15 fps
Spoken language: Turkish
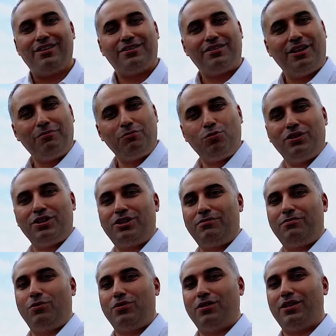tam
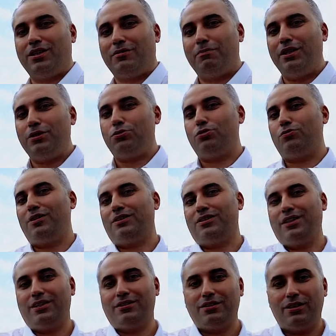ulaşım olarak 500
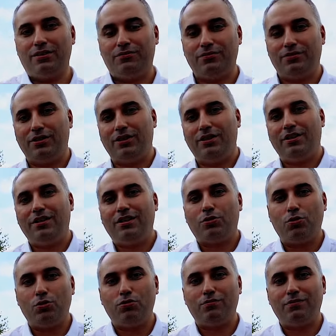metre etrafında
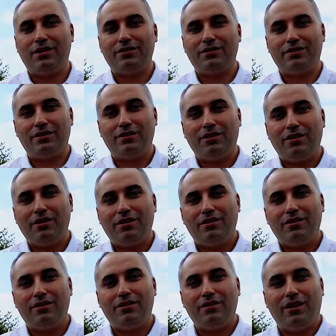konumlandığı
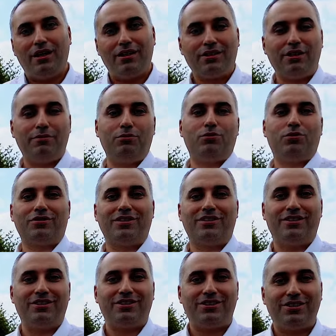e, harika bir
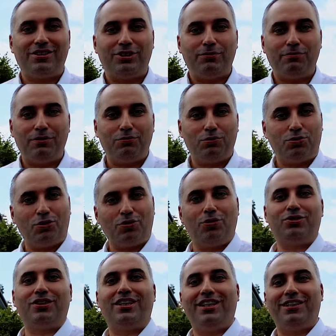noktadayız. Şimdi bu çok
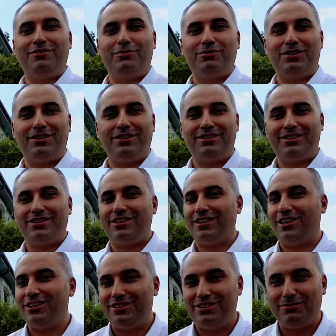özel evimizi size
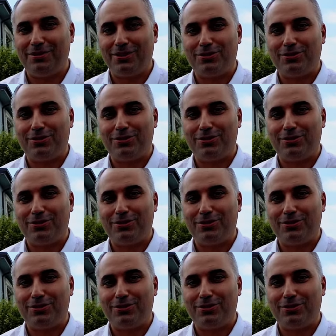gezdirmek